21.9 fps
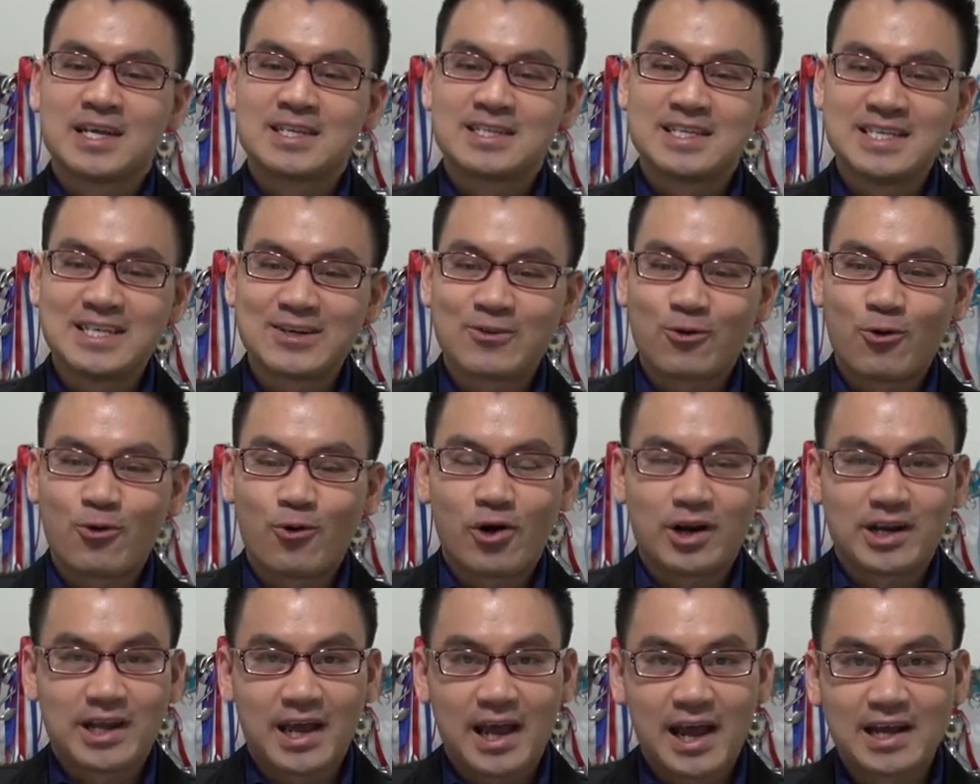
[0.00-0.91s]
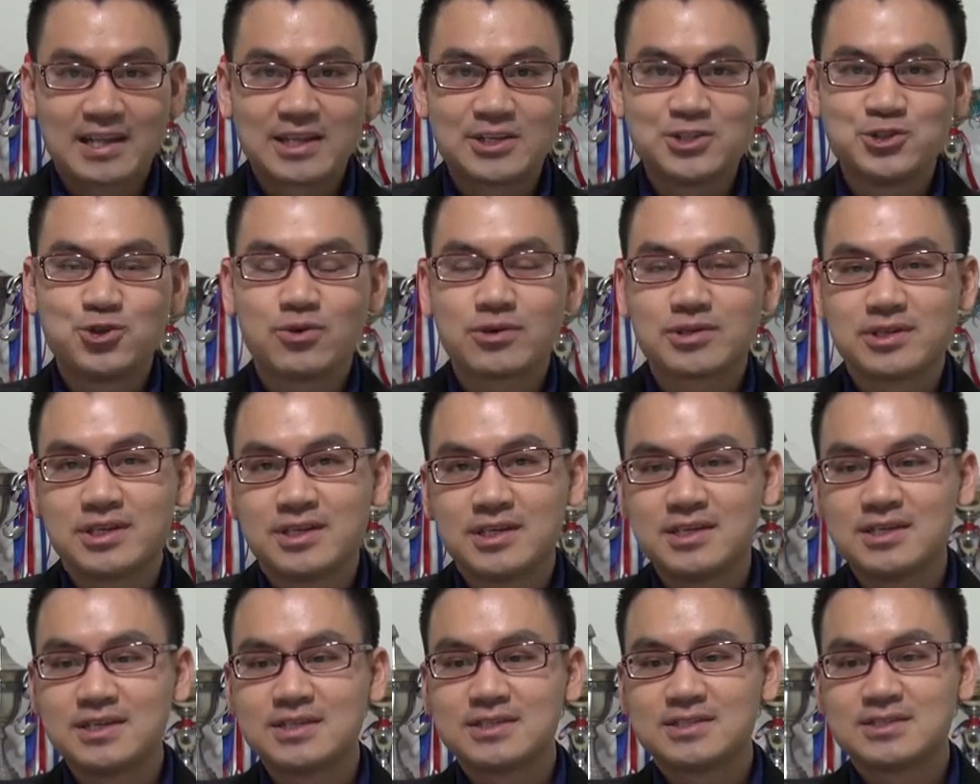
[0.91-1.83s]
ที่ยังคงอ่อนแอในช่วงนี้
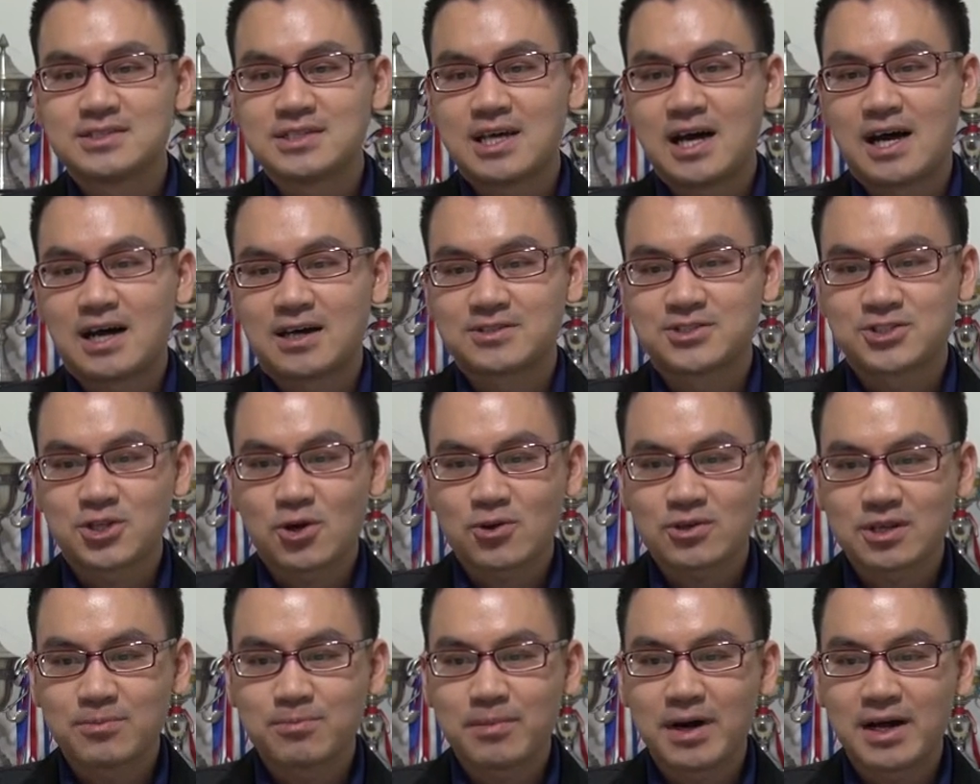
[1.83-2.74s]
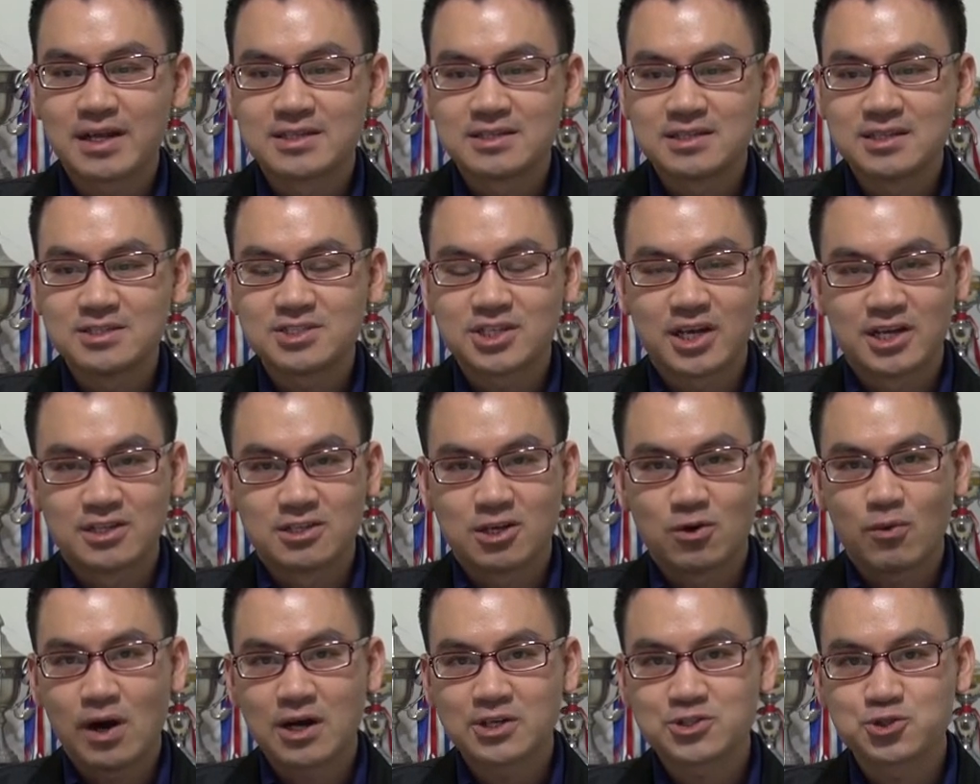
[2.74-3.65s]
จากสต็อกน้ำมันที่จะเห็นได้
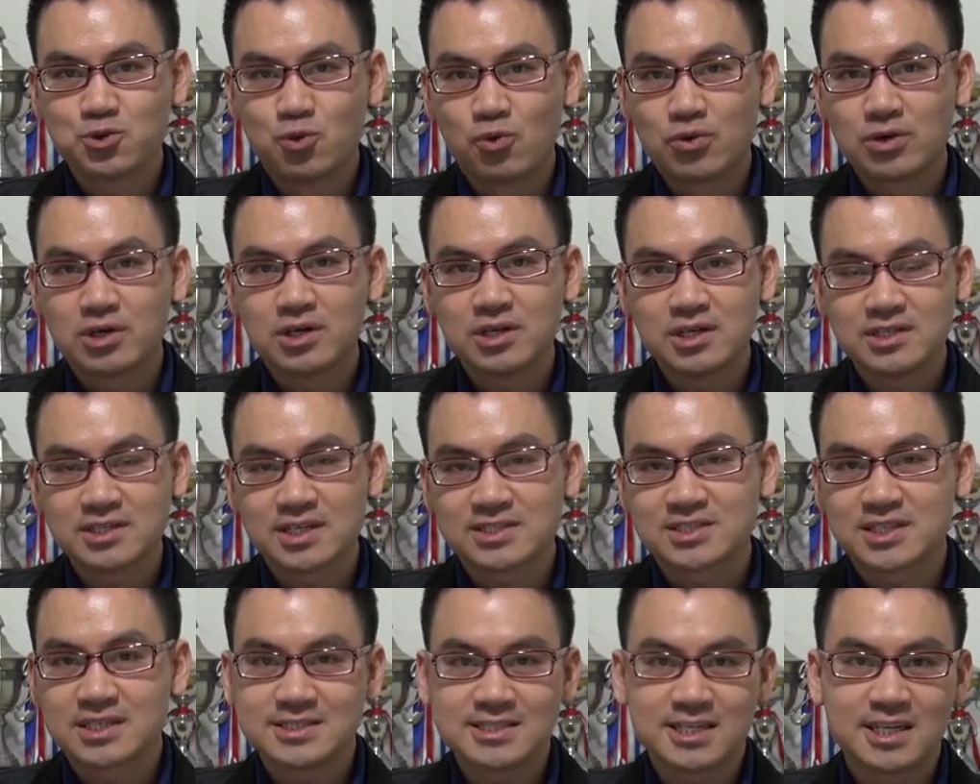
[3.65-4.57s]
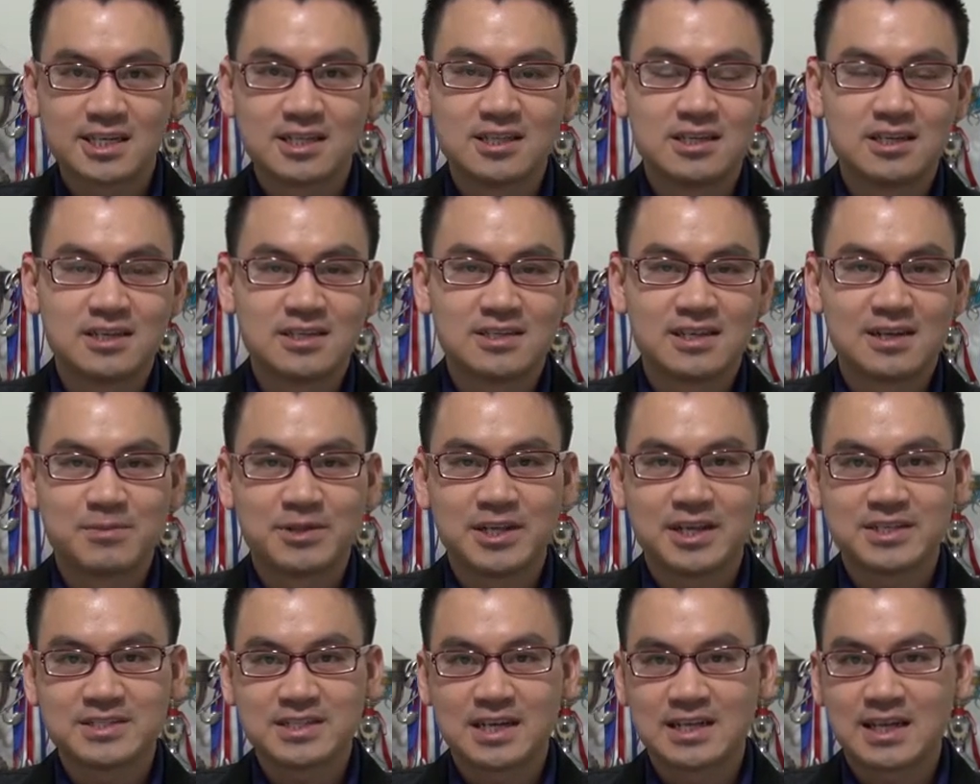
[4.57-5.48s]
ว่าสูงขึ้นอย่างชัดเจนเลยในประเท
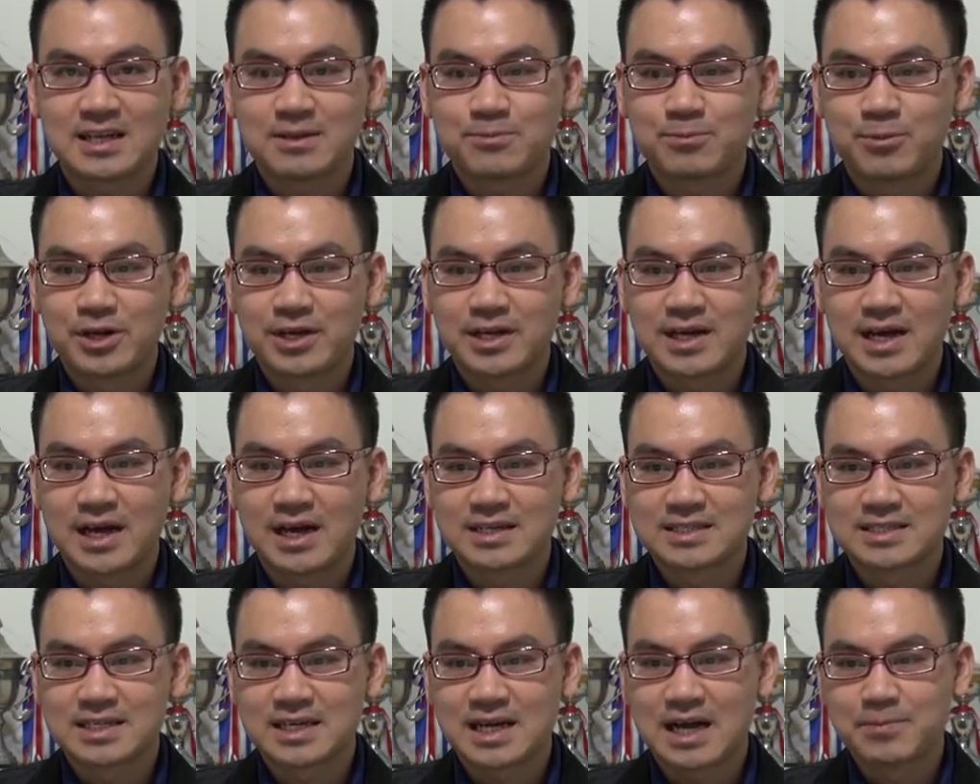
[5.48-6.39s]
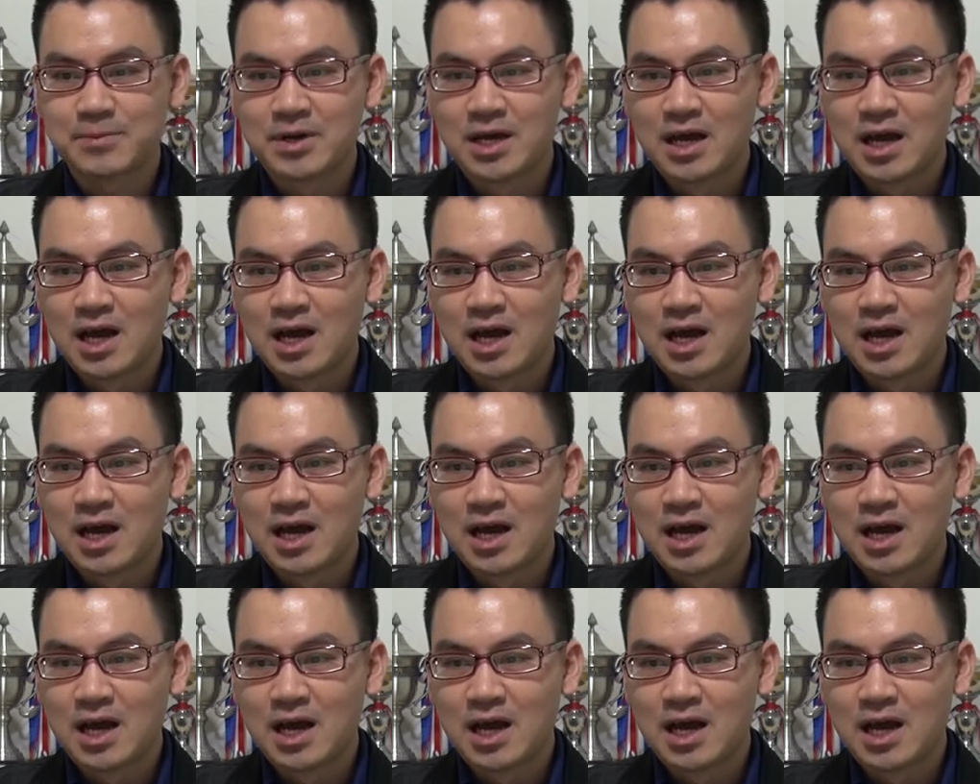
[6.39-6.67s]
ศสหรัฐอเมริกานะครับ